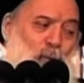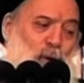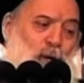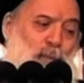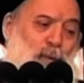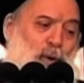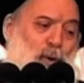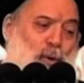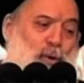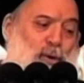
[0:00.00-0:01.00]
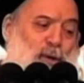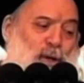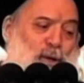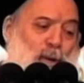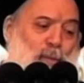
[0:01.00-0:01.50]
واللي بيقعد
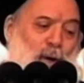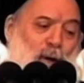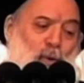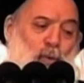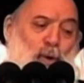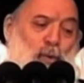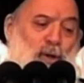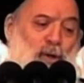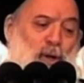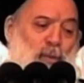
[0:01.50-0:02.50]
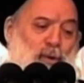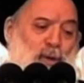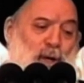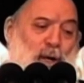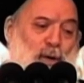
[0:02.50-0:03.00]
يشرب قهوه ويشرب
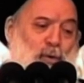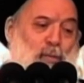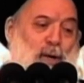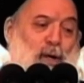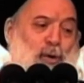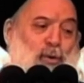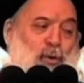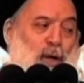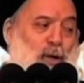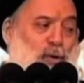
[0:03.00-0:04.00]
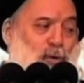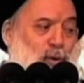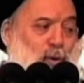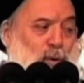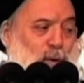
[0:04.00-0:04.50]
شاي وما عنده اي
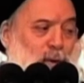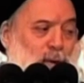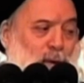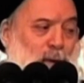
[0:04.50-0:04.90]
شغل